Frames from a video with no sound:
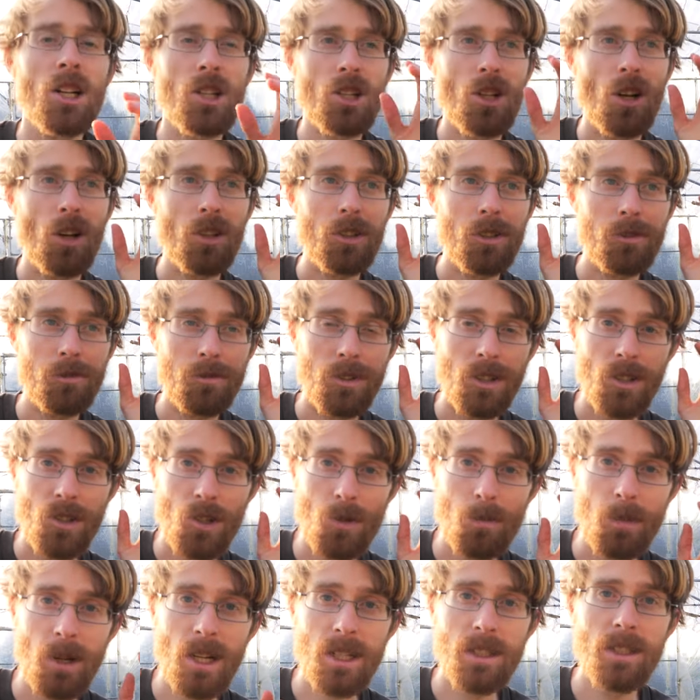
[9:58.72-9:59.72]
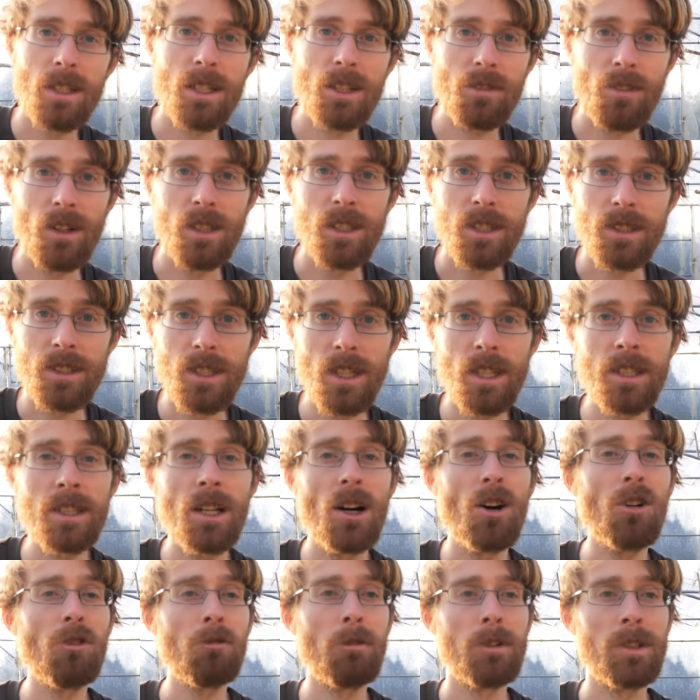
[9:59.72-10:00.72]
schaut auf die entsprechende
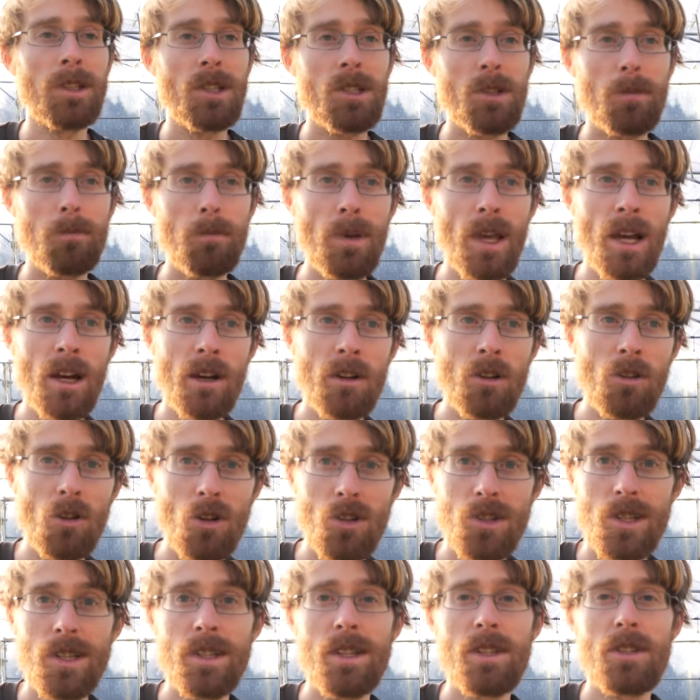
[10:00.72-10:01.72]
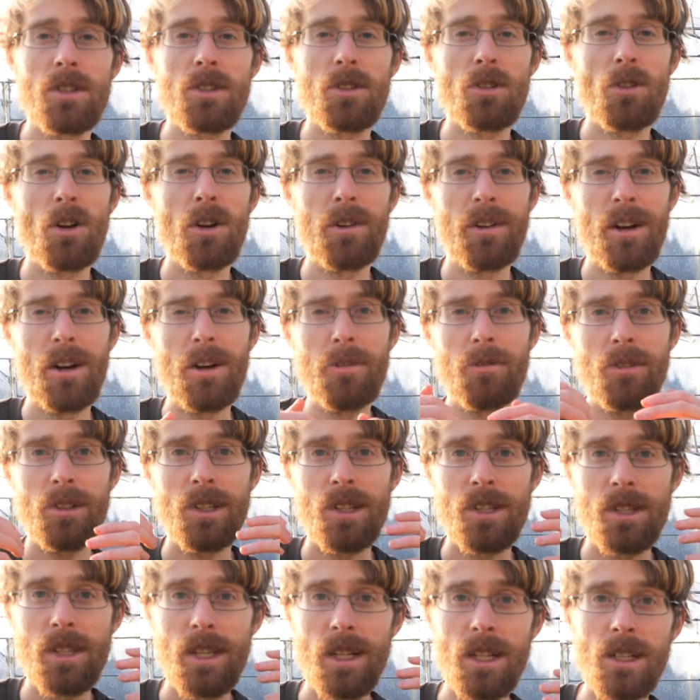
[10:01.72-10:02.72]
Qualität, auch wenn es mehr kostet, ist es einfach
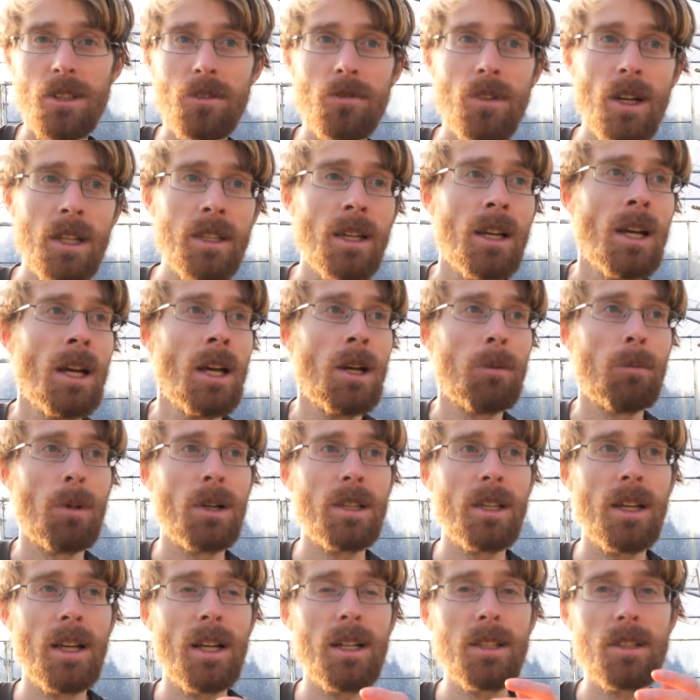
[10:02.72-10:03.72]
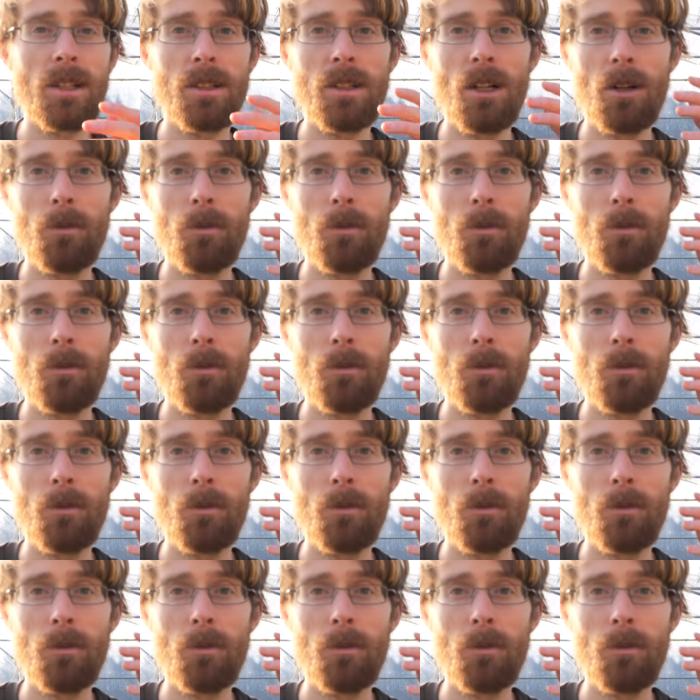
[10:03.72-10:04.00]
das Geld wert. Meine Eltern